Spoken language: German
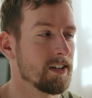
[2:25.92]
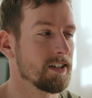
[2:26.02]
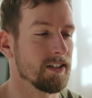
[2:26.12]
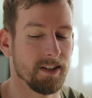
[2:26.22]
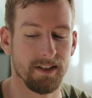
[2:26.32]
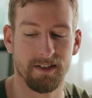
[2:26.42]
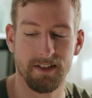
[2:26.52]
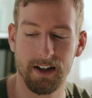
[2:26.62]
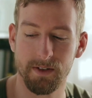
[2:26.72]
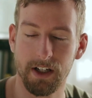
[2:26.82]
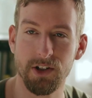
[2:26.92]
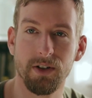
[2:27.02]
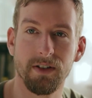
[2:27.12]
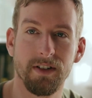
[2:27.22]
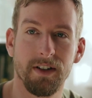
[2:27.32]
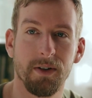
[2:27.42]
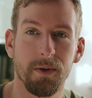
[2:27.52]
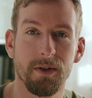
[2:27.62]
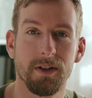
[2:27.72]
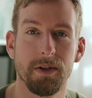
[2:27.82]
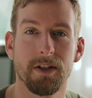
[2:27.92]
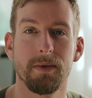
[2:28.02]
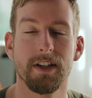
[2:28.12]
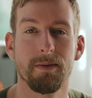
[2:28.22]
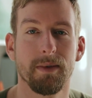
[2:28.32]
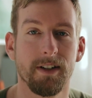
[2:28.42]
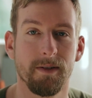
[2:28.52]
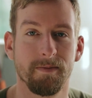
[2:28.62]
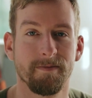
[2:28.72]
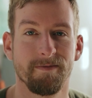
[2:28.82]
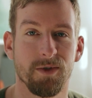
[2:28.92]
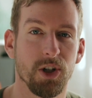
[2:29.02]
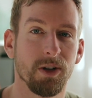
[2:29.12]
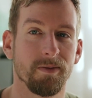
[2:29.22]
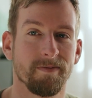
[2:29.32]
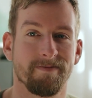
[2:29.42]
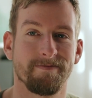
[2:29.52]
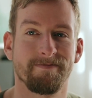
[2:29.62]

Ja, dann danke fürs Anschauen und bis zum nächsten Mal. Ciao.